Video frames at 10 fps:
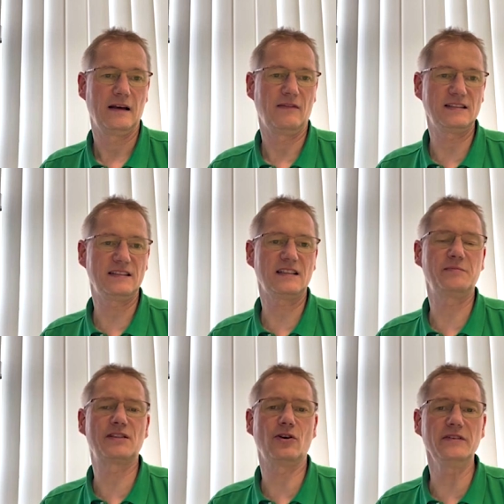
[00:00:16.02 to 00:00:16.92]
Was ist das
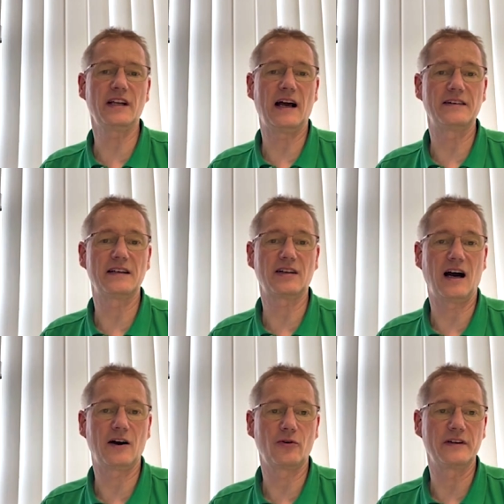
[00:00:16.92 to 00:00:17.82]
Besondere an der
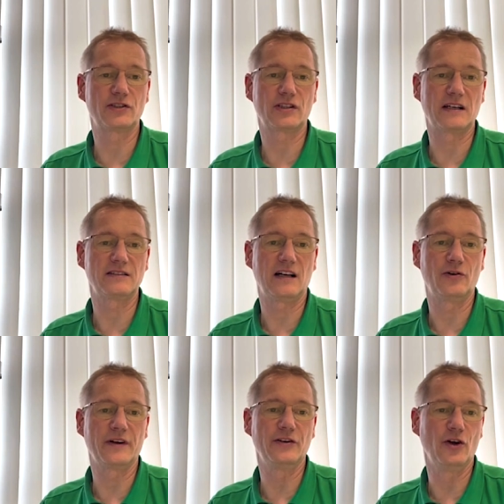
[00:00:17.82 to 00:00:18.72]
Tagung
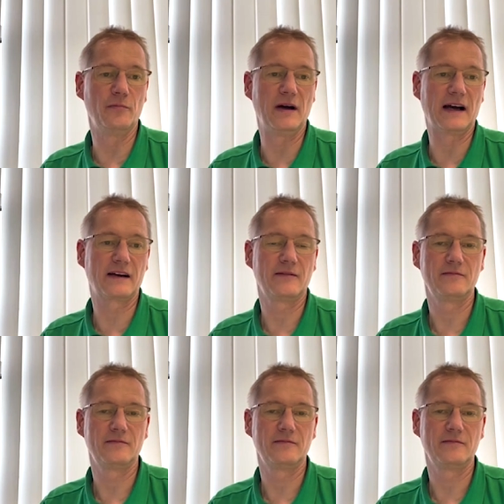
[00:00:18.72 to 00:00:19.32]
Instandhaltung in Nürnberg?